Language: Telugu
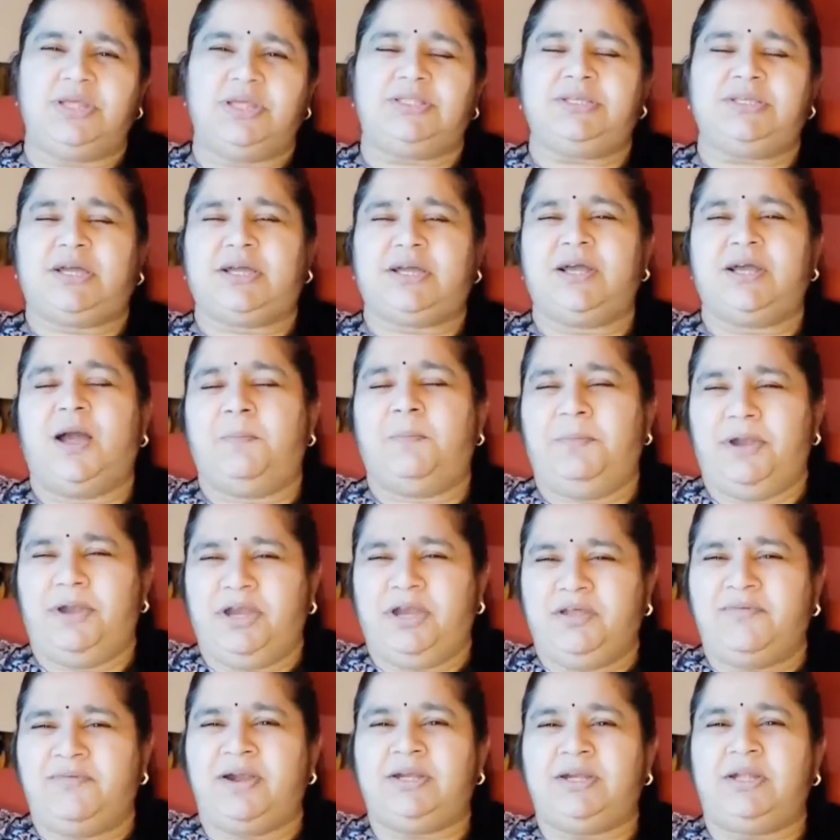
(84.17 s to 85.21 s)
చక్కగా
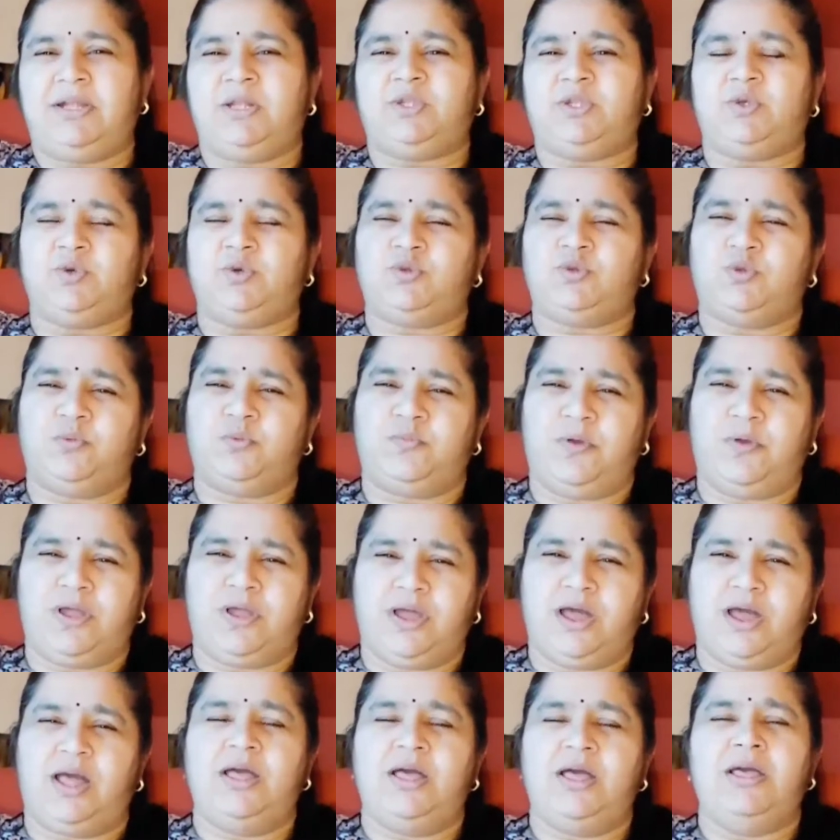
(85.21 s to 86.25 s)
పిండి వంటలతో
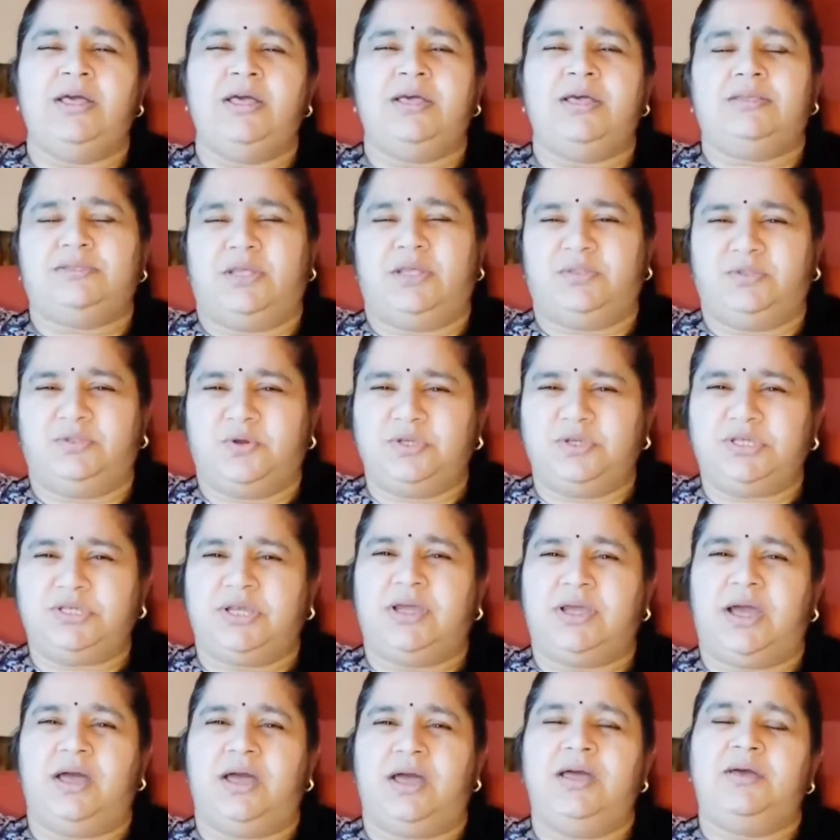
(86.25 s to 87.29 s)
శుభంగా
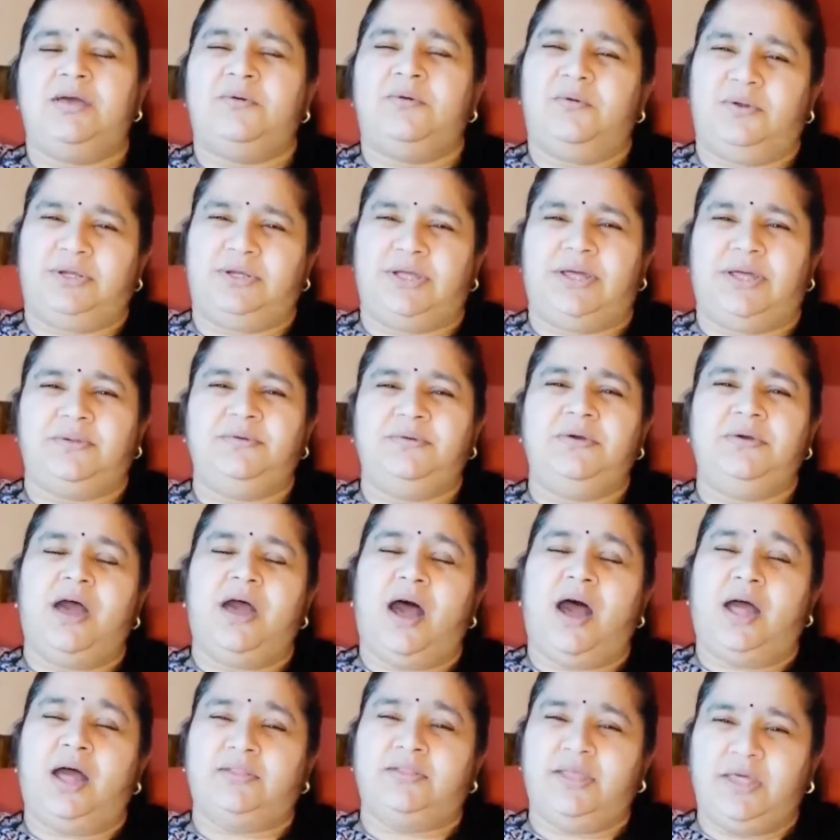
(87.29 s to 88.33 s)
సంతోషంగా ఉంటారు
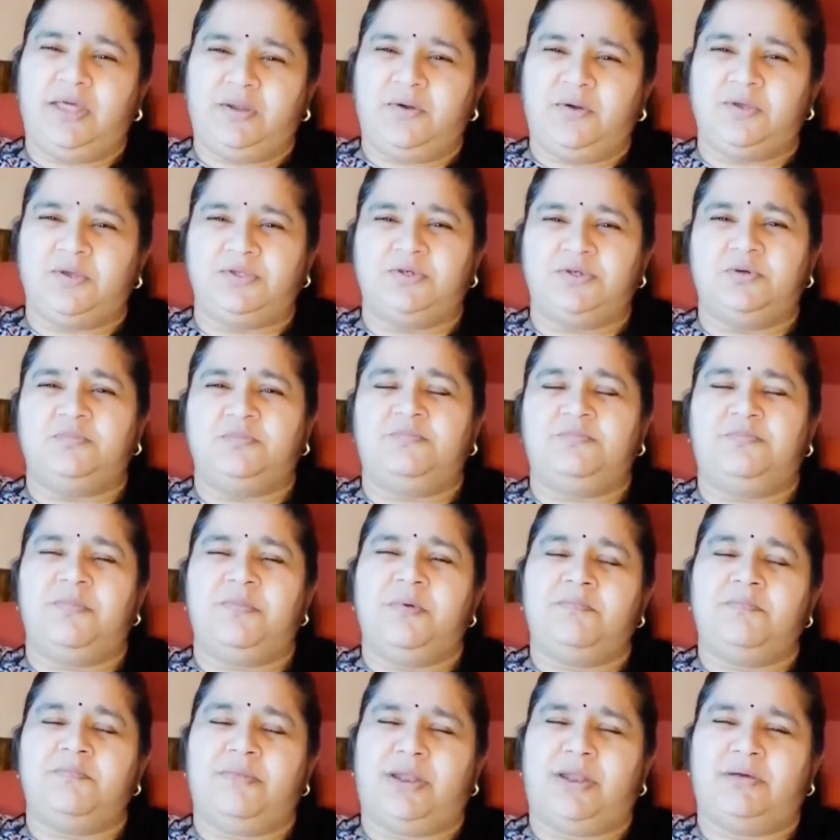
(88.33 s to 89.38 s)
అదే రోజు
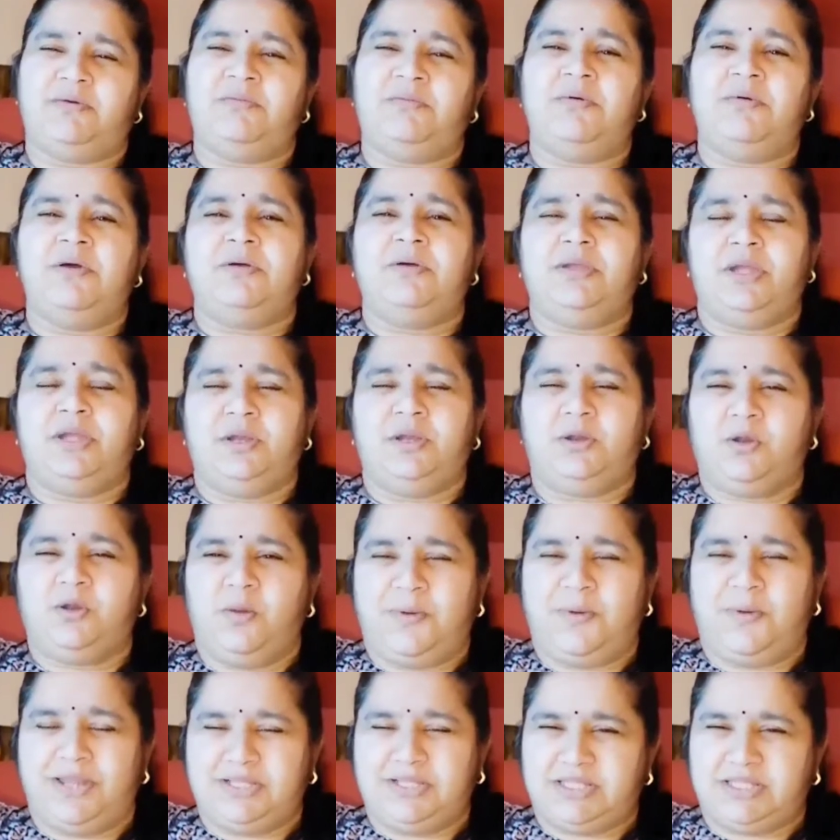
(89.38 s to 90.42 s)
మనం ఇంట్లో
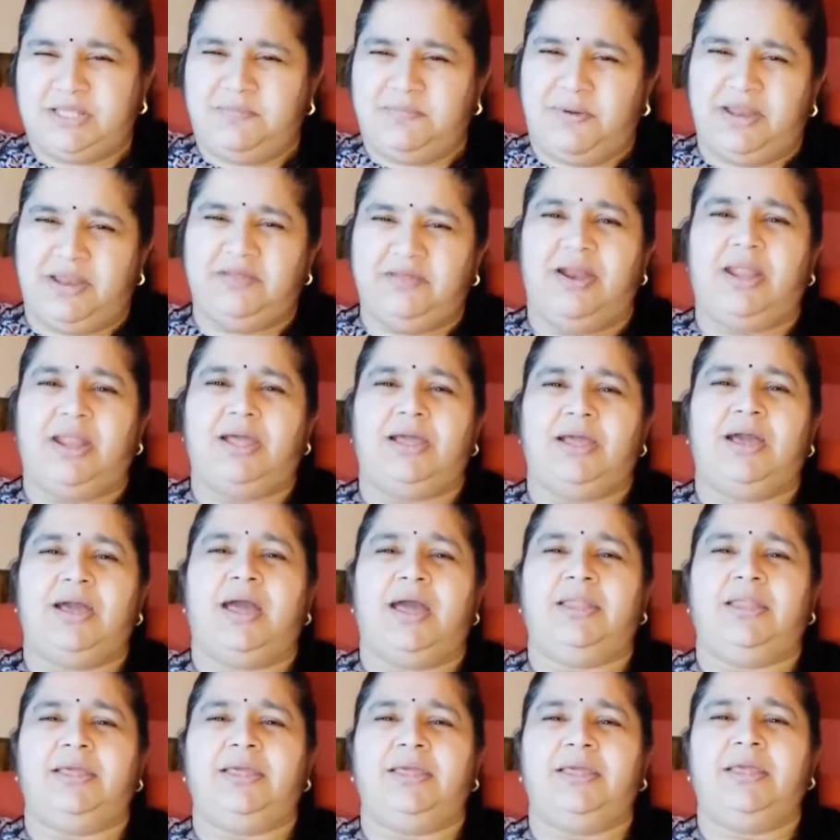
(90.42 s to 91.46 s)
పనిచేసే పని వాళ్ళకి
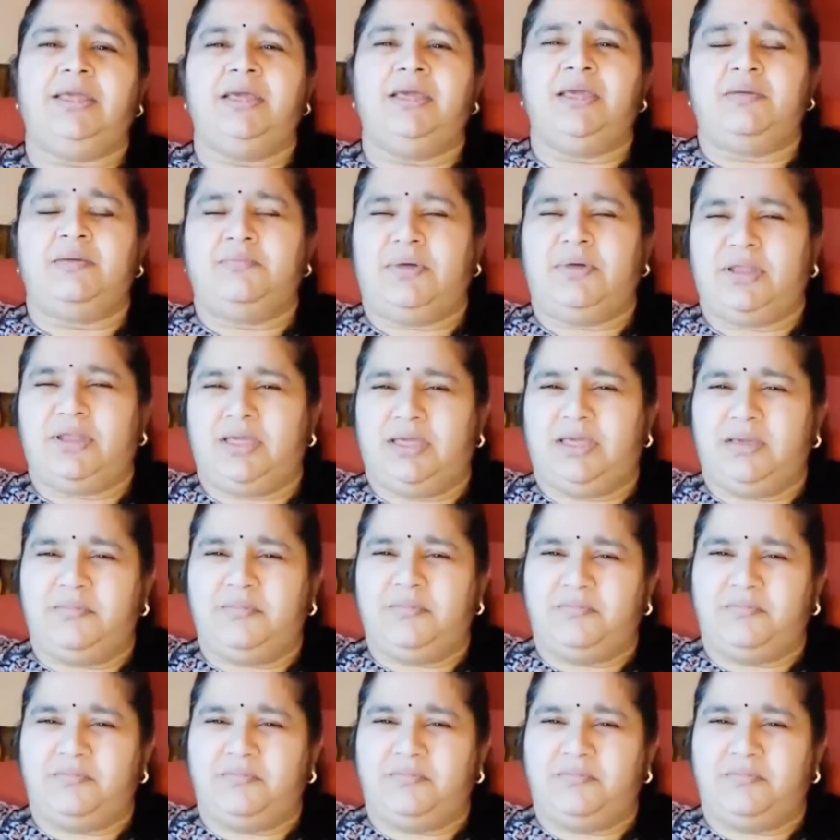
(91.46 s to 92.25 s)
కానీ మనకి